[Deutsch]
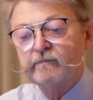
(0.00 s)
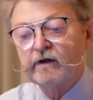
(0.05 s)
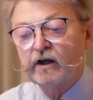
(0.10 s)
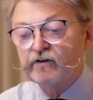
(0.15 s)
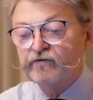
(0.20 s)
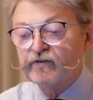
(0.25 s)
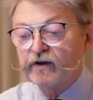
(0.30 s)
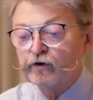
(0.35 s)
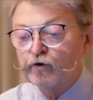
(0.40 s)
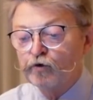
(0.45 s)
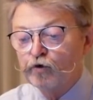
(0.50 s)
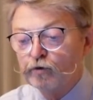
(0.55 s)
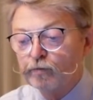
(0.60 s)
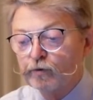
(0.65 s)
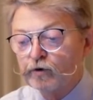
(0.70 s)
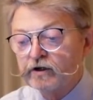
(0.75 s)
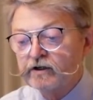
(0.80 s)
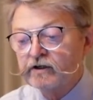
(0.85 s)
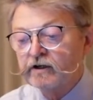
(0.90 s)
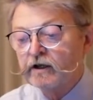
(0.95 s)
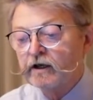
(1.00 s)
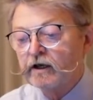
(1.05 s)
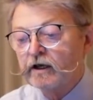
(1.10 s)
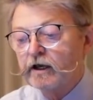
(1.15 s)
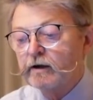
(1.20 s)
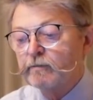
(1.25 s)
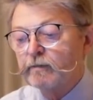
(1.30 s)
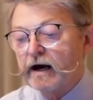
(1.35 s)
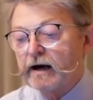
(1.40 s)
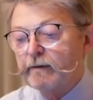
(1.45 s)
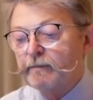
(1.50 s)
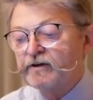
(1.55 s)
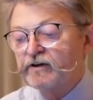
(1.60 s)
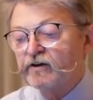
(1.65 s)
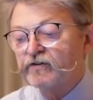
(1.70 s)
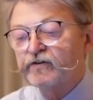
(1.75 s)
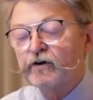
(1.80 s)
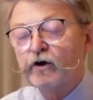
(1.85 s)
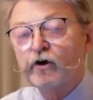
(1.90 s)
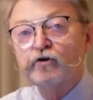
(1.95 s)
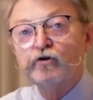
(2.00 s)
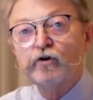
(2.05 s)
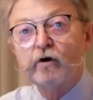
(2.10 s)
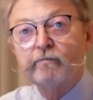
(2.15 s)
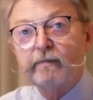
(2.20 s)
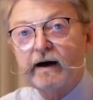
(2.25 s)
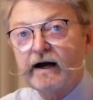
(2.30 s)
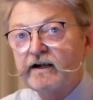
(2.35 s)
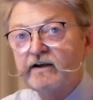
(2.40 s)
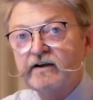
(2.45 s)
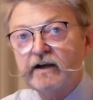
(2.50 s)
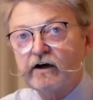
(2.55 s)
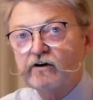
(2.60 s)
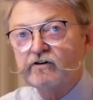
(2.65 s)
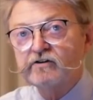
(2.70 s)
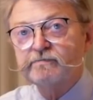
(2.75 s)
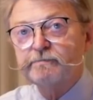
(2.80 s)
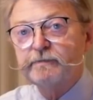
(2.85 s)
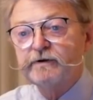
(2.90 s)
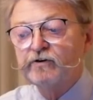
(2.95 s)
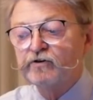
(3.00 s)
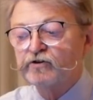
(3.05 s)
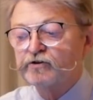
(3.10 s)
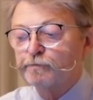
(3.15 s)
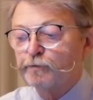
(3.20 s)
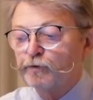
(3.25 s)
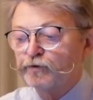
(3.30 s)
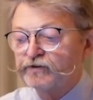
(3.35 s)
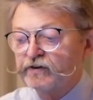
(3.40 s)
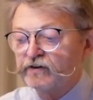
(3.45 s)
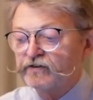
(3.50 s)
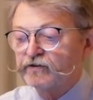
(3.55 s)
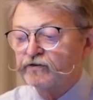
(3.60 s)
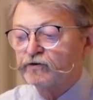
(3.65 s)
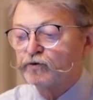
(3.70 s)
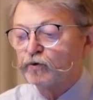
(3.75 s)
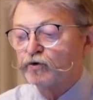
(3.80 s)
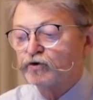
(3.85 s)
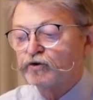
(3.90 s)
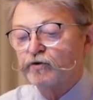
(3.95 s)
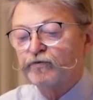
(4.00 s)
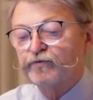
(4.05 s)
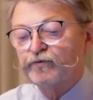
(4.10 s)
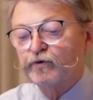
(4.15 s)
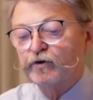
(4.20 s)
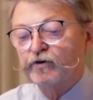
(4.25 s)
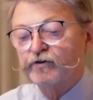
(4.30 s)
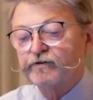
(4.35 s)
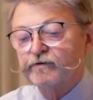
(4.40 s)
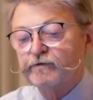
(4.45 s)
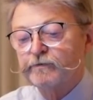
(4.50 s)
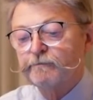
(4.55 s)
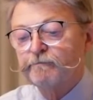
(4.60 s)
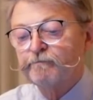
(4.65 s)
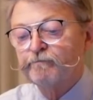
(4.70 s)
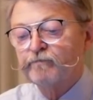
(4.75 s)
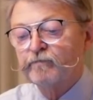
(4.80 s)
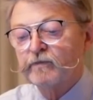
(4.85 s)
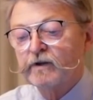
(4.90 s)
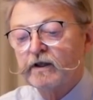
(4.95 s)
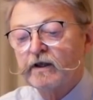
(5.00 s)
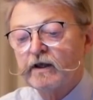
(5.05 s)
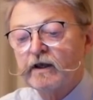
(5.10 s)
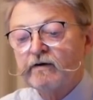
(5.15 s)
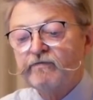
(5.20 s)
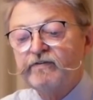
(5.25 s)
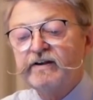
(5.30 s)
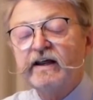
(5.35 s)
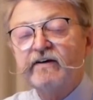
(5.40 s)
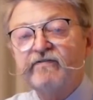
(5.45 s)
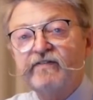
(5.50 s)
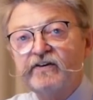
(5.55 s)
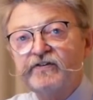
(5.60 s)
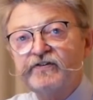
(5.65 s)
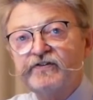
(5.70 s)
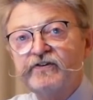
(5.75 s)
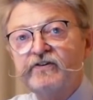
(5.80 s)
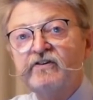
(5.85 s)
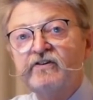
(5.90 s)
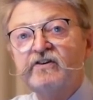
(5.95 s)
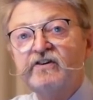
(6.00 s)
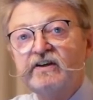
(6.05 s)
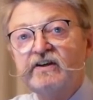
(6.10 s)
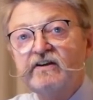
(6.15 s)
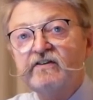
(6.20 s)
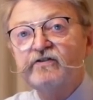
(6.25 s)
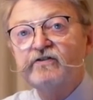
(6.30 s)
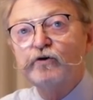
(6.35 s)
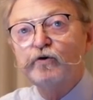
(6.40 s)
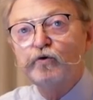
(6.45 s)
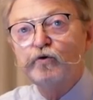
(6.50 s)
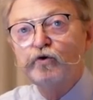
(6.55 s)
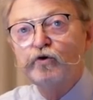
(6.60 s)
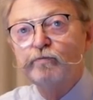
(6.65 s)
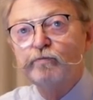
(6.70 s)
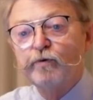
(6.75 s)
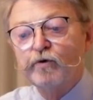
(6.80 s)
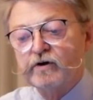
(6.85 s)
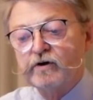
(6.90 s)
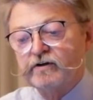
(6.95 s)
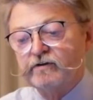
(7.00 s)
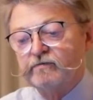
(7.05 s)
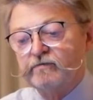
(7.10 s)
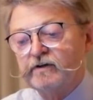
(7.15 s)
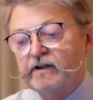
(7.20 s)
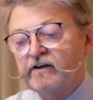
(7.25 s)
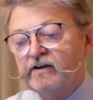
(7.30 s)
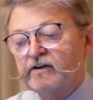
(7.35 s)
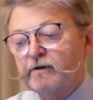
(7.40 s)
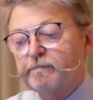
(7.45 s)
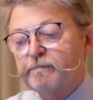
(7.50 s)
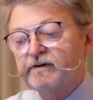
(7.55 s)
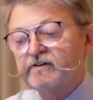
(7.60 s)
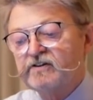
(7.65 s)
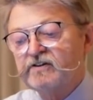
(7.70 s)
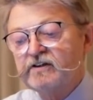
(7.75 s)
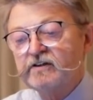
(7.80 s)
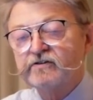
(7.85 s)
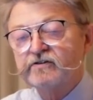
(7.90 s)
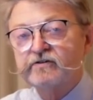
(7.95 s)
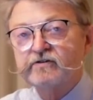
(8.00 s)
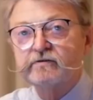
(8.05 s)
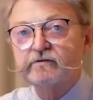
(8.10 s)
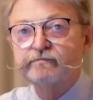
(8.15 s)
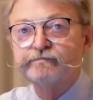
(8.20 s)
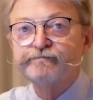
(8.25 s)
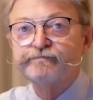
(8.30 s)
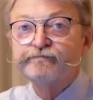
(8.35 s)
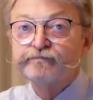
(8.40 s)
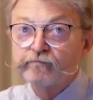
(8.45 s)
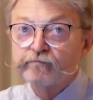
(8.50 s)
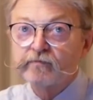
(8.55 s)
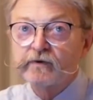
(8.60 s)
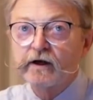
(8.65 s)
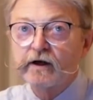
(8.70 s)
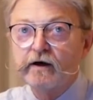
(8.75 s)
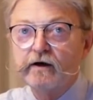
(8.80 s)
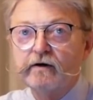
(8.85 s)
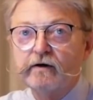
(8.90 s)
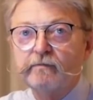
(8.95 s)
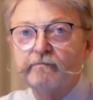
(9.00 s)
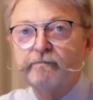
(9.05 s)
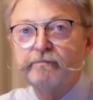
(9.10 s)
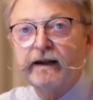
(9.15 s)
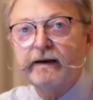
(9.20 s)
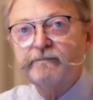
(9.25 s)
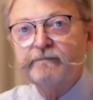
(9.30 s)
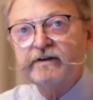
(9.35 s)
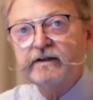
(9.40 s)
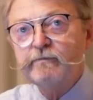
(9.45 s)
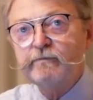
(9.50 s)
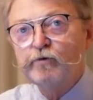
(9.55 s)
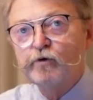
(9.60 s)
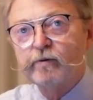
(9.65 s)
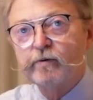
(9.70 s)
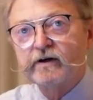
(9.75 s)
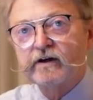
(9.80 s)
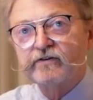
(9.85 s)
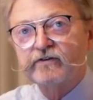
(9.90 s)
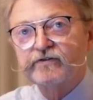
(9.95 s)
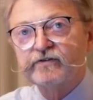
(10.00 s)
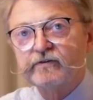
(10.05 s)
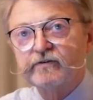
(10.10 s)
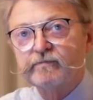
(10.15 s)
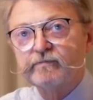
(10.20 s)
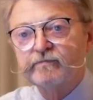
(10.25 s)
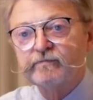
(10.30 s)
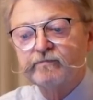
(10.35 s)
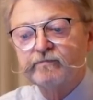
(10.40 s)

Es werden Übungen im Rahmen des normalen Ausbildungsprozesses durchgeführt. Wie der Westen diese Übungen interpretiert, bleibt ihm überlassen.